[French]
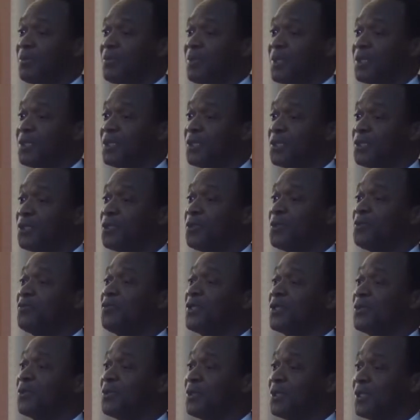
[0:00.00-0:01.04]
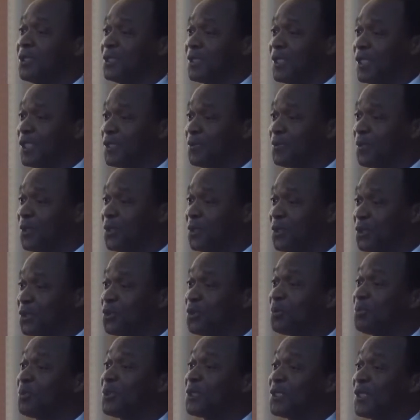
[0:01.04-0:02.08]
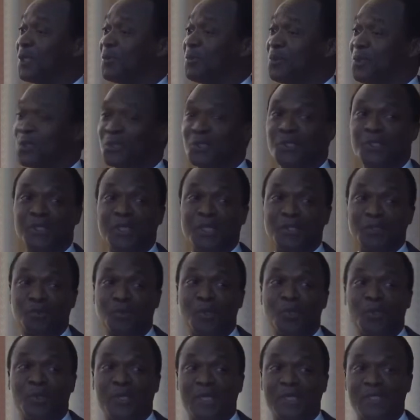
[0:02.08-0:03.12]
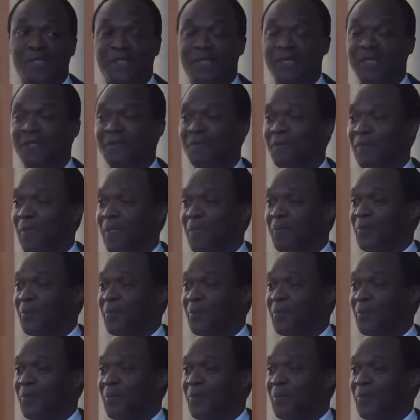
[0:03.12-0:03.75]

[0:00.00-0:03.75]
Parce que si le véhicule de transport de tout peut s'amortir en 3 ou 4 ans,